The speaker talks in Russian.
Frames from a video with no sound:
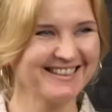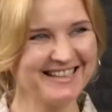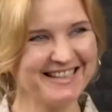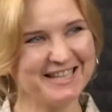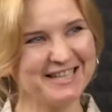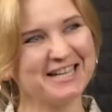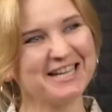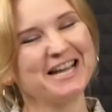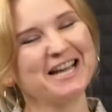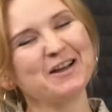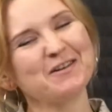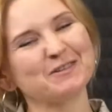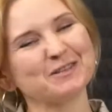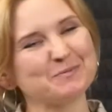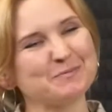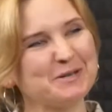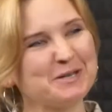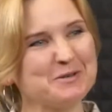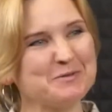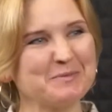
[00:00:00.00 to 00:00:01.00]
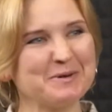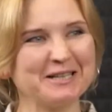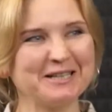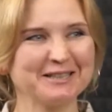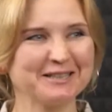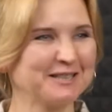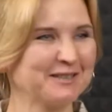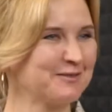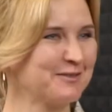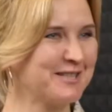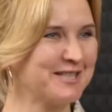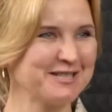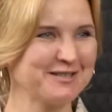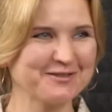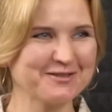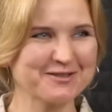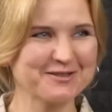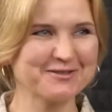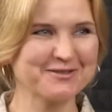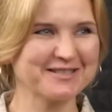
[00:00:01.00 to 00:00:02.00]
и воспринимали как вот
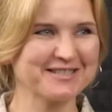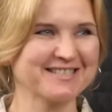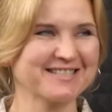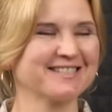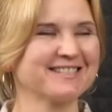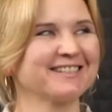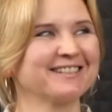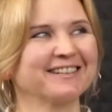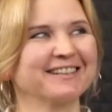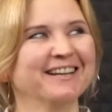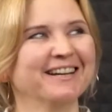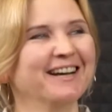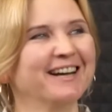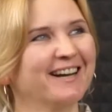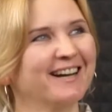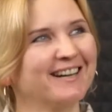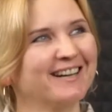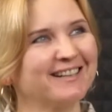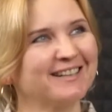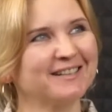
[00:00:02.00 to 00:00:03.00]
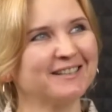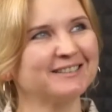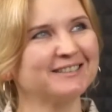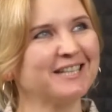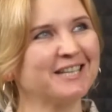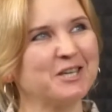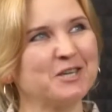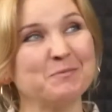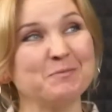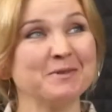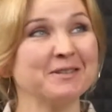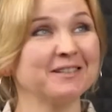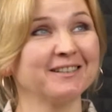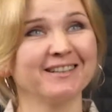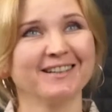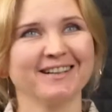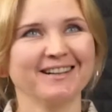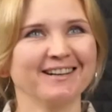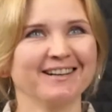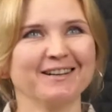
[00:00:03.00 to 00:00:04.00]
девочку с э, такими
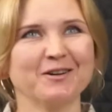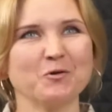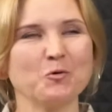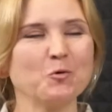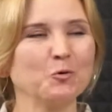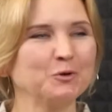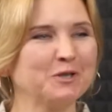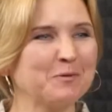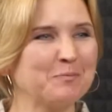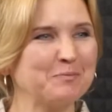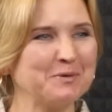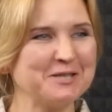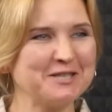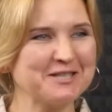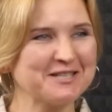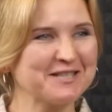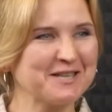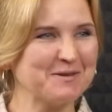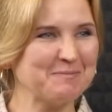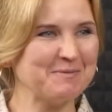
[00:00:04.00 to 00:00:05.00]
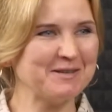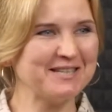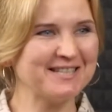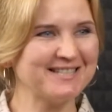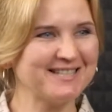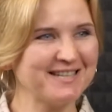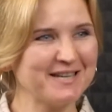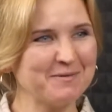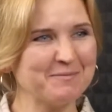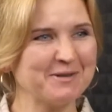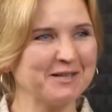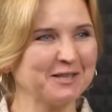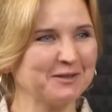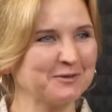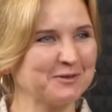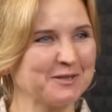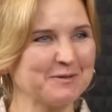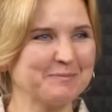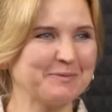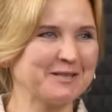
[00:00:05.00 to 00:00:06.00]
утопическими идеями,
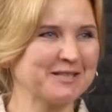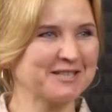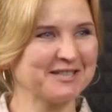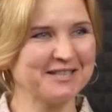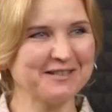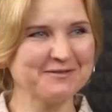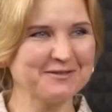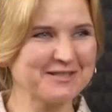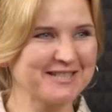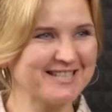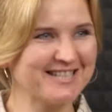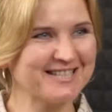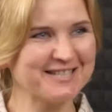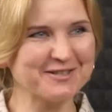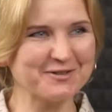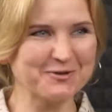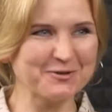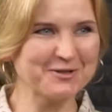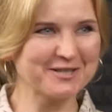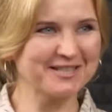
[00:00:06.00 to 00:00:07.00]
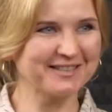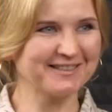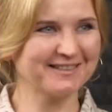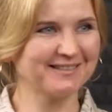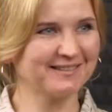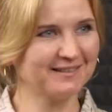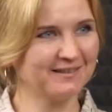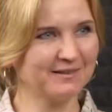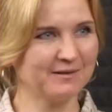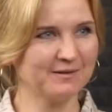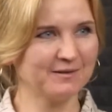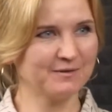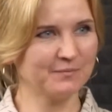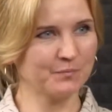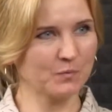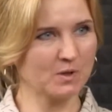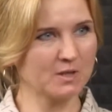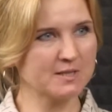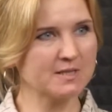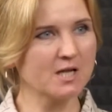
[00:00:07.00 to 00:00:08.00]
которая пришла вот здесь и хочет
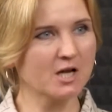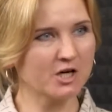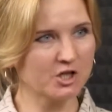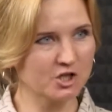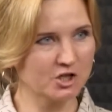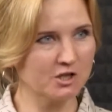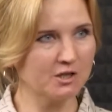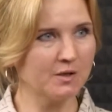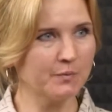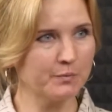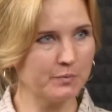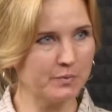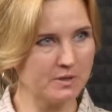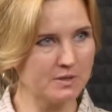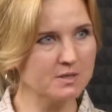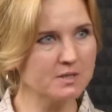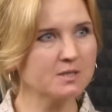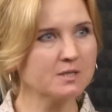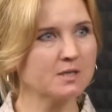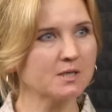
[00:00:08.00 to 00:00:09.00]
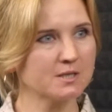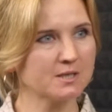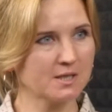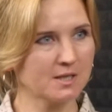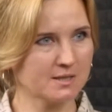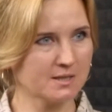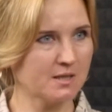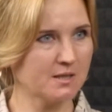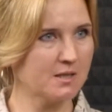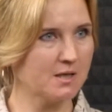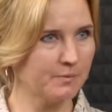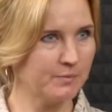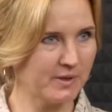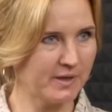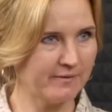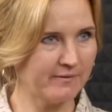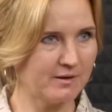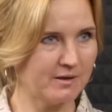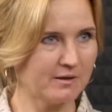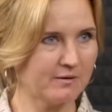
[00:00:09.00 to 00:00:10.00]
э, старожилам бизнеса рассказать, как
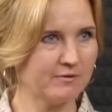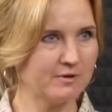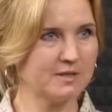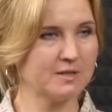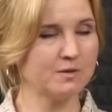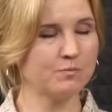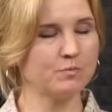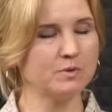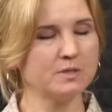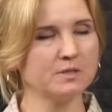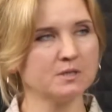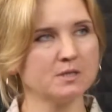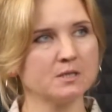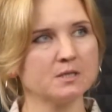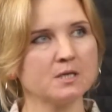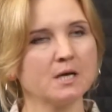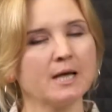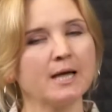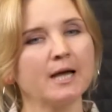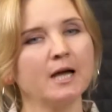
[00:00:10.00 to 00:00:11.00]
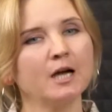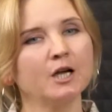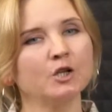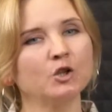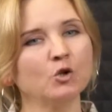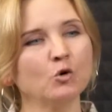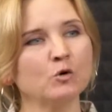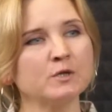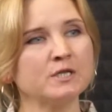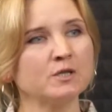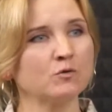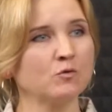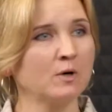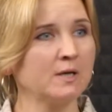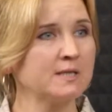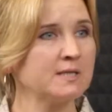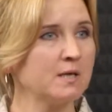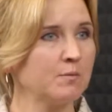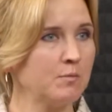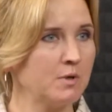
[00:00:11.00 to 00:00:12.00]
правильно вести бизнес. Но
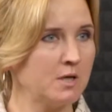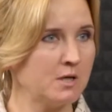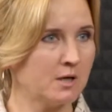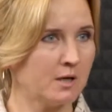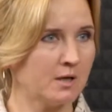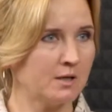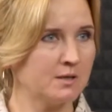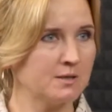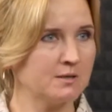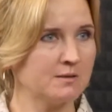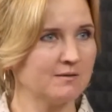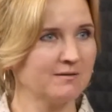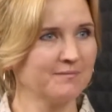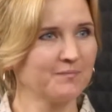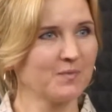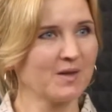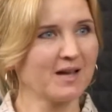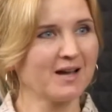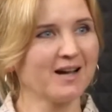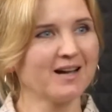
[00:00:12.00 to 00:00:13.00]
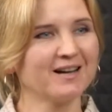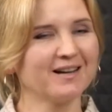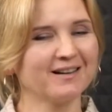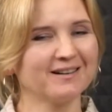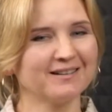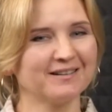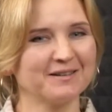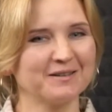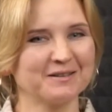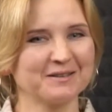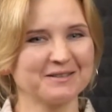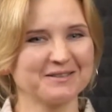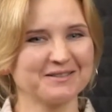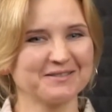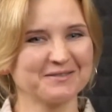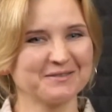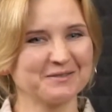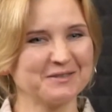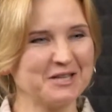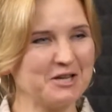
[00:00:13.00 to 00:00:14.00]
ситуация меняется,
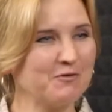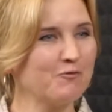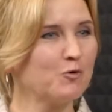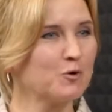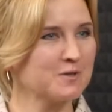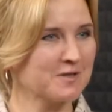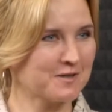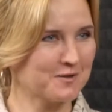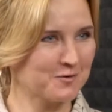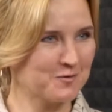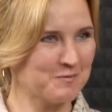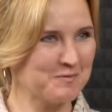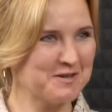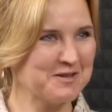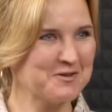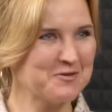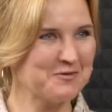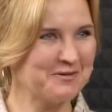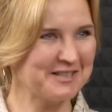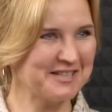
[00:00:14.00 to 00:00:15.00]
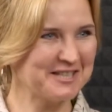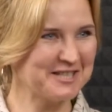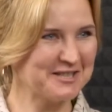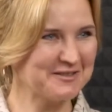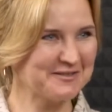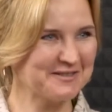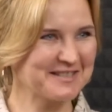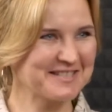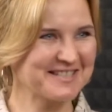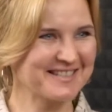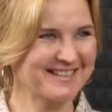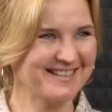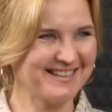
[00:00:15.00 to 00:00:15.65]
э, и возраст у меня увеличивается,